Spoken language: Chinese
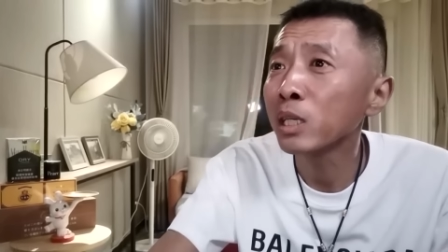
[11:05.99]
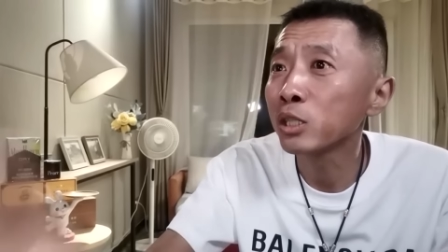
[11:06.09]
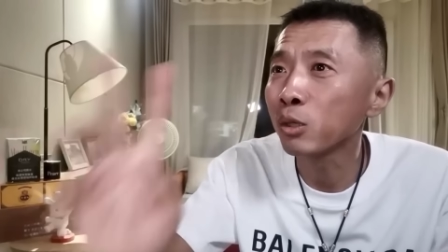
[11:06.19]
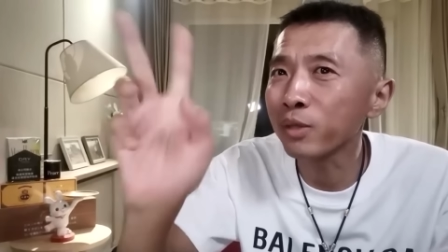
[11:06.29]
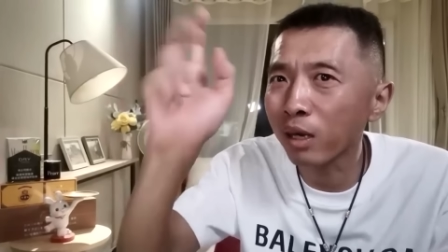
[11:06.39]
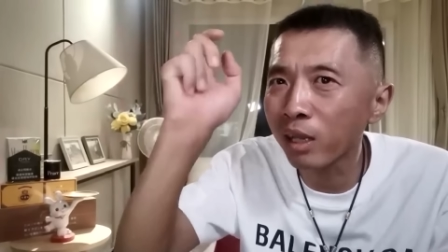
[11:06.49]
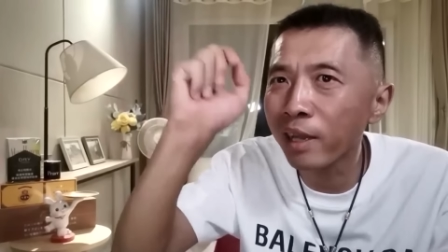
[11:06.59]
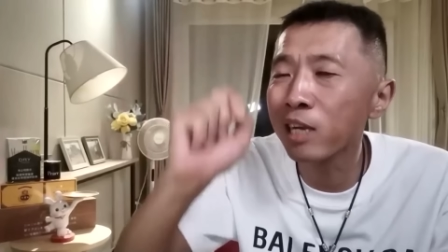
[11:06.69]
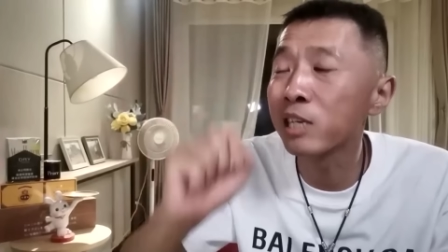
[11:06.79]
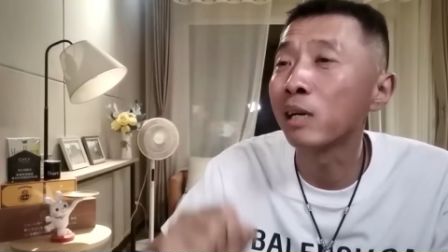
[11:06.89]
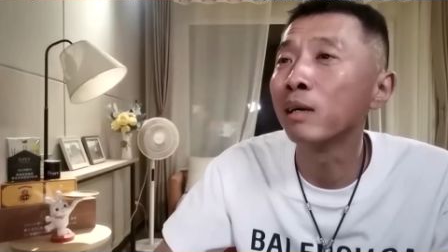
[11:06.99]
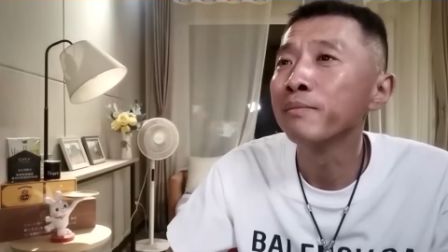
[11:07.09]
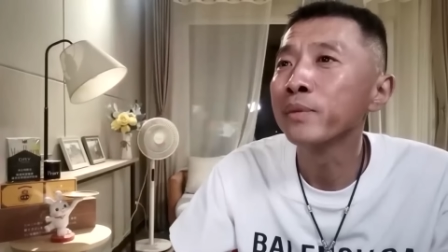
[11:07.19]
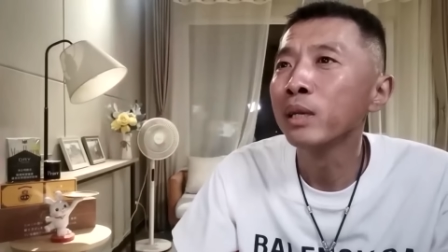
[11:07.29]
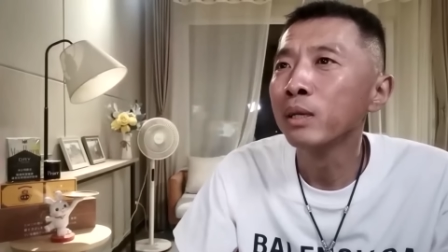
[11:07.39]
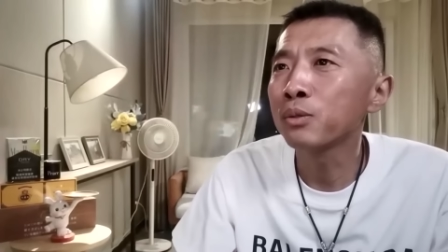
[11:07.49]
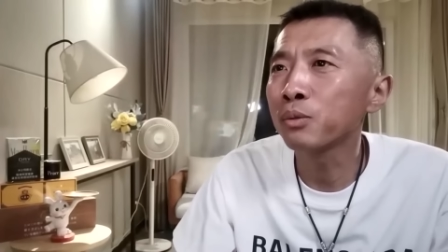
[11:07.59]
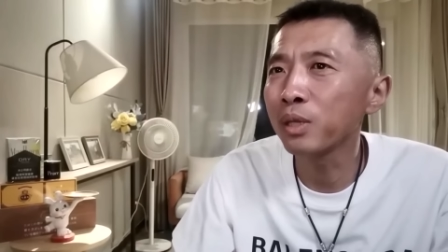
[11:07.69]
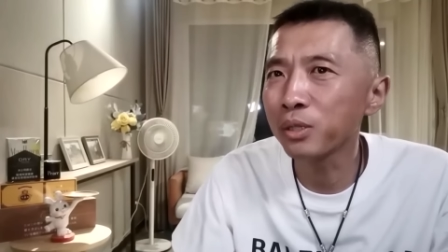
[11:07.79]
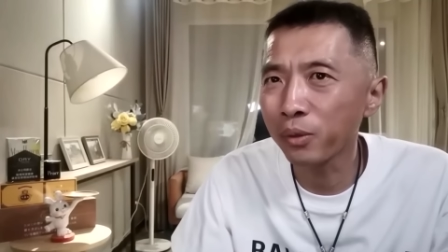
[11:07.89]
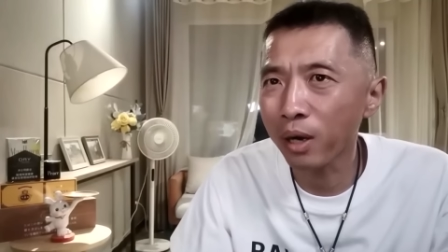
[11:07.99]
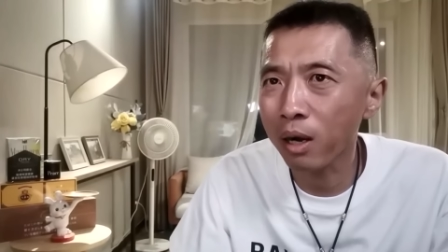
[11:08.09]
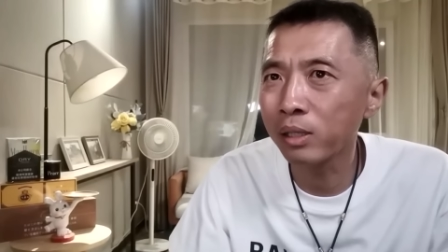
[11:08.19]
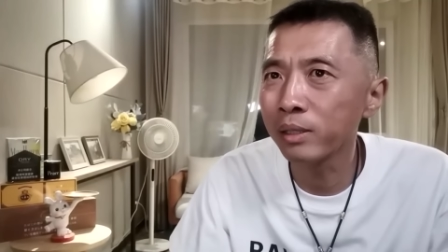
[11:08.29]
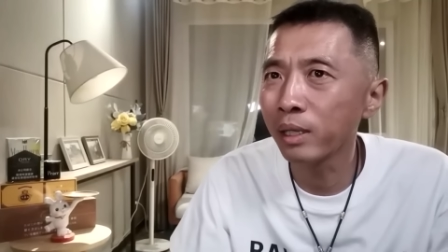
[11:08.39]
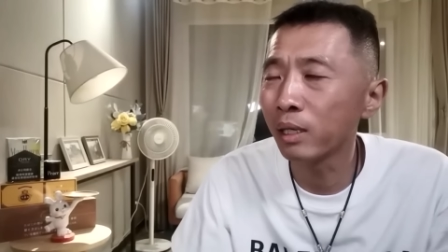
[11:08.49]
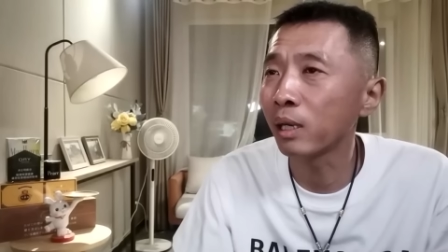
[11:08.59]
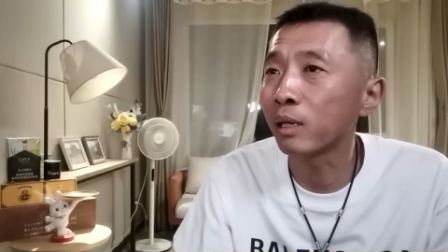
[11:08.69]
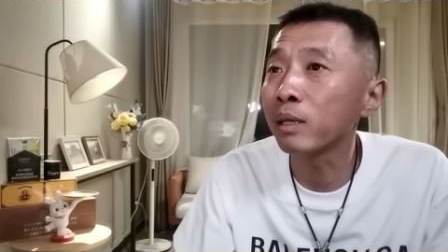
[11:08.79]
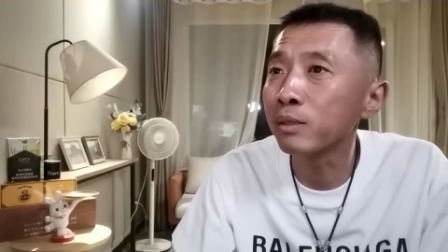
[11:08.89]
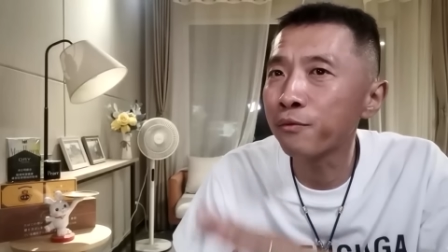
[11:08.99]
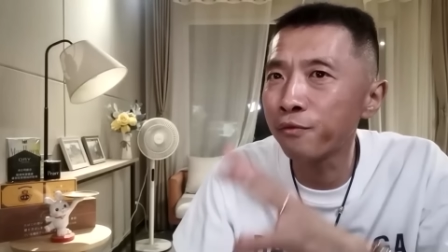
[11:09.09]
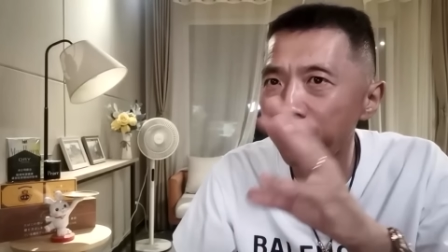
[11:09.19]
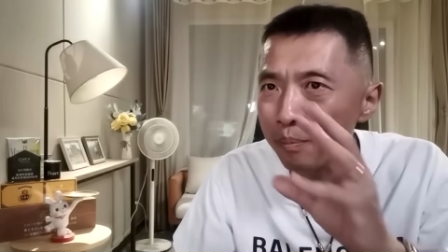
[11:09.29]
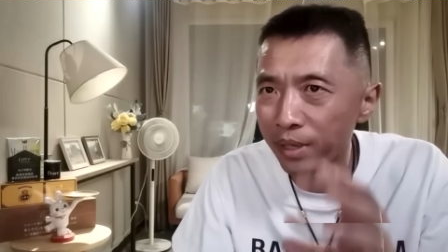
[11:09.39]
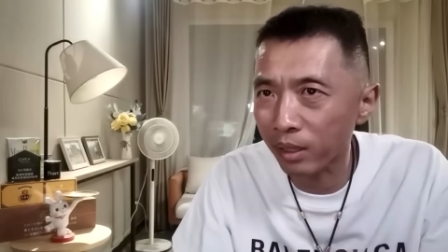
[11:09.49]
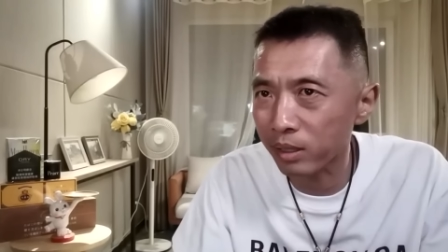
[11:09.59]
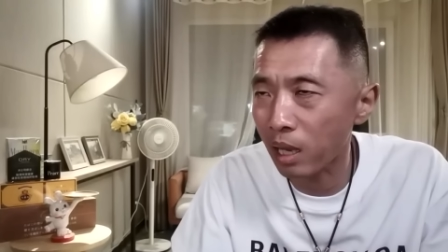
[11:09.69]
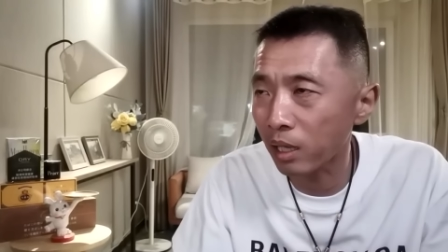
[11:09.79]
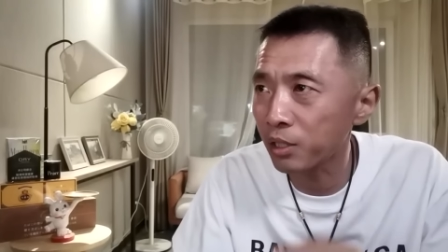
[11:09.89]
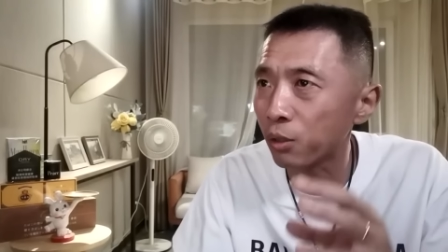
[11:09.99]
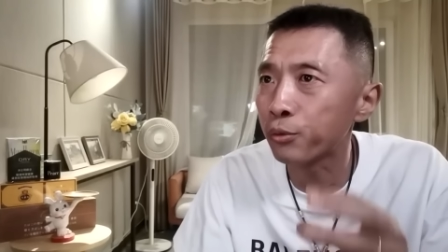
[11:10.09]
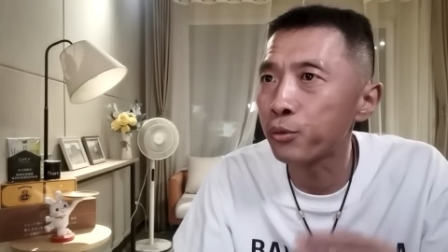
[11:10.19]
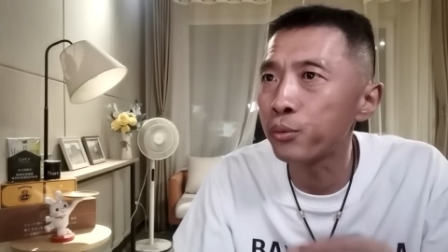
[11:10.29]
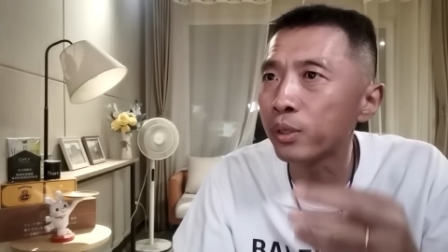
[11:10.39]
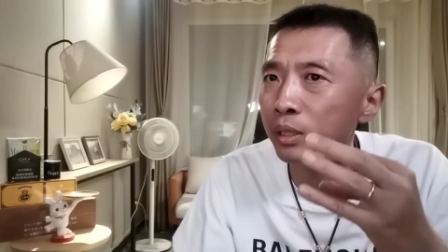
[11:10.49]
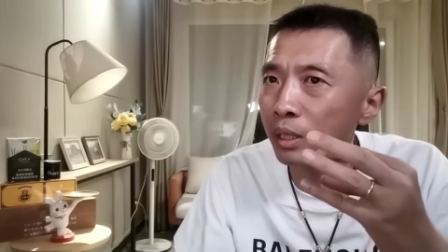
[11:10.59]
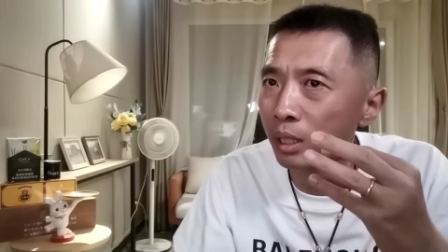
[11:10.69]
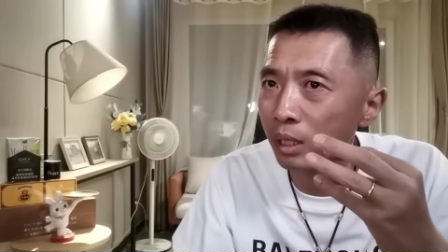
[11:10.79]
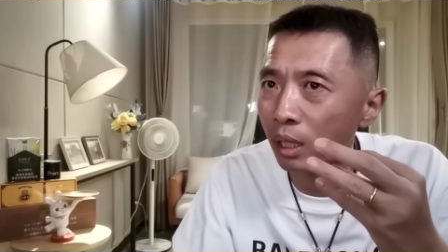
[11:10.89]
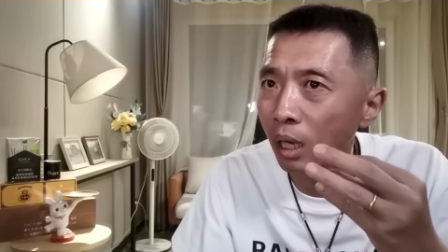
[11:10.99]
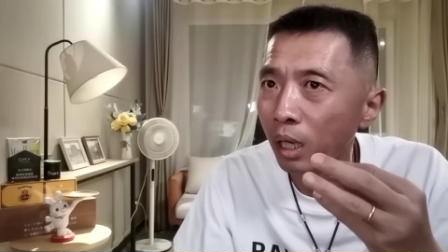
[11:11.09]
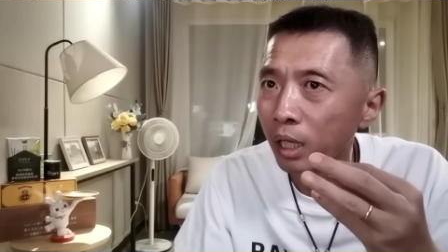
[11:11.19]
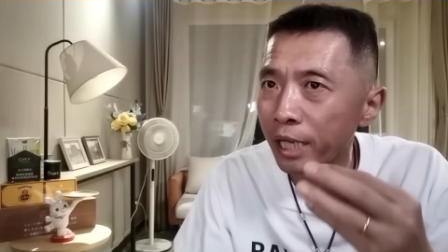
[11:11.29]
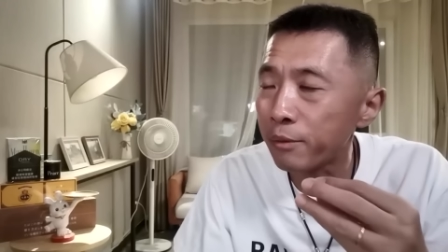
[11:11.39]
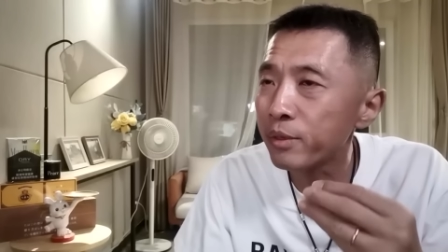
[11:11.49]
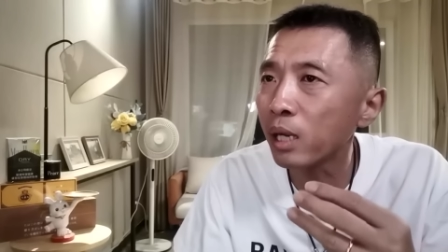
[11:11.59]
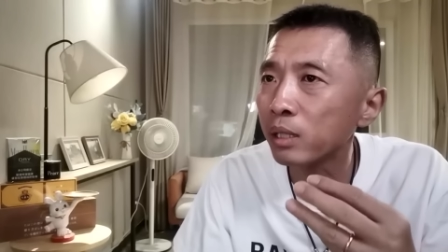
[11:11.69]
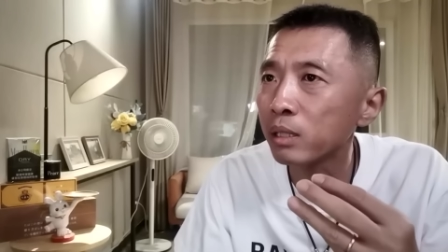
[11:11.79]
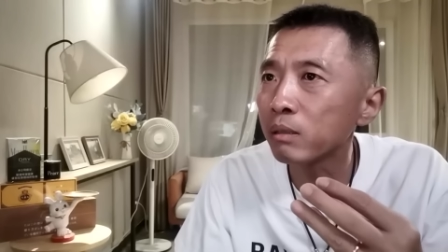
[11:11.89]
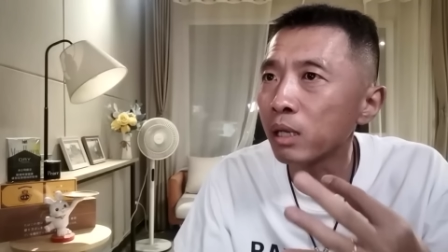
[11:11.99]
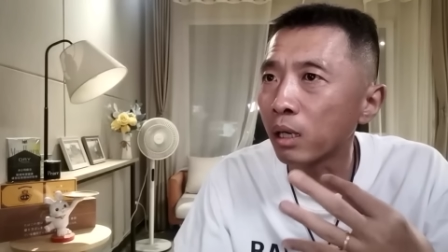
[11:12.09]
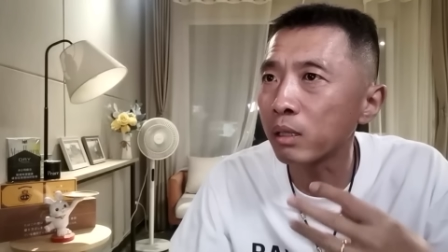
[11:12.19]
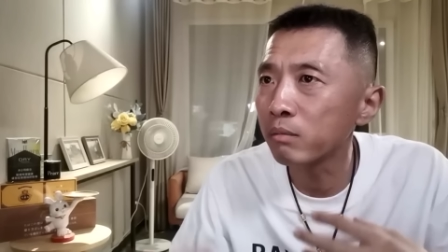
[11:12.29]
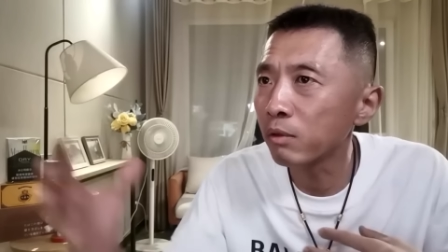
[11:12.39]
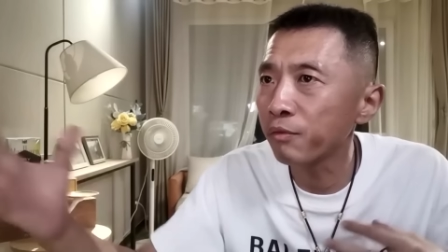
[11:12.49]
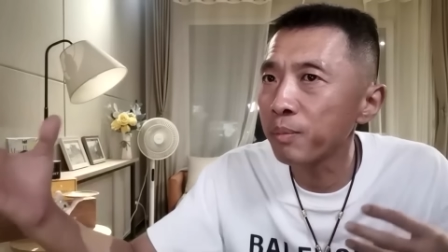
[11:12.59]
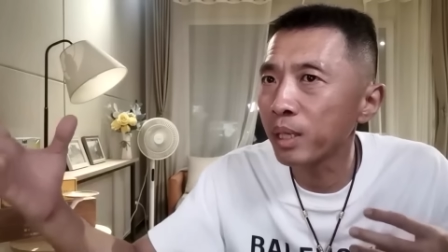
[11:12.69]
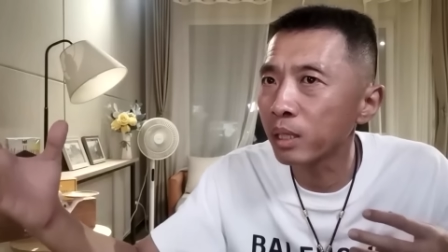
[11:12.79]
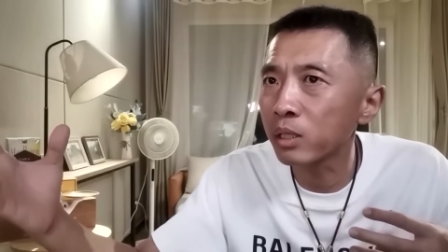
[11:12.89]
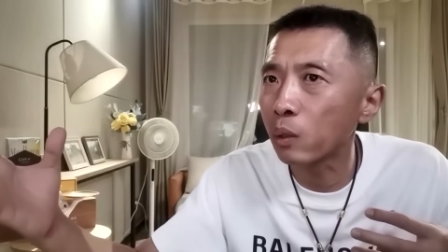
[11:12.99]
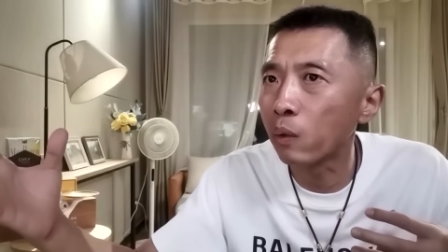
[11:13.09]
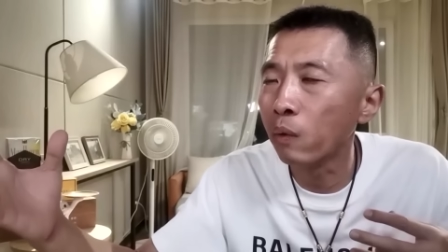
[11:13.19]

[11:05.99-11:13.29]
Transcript: 从第二天开始，孙德聪和二哥呢两个人就分别在小区和那个联运站两个人分别盯守。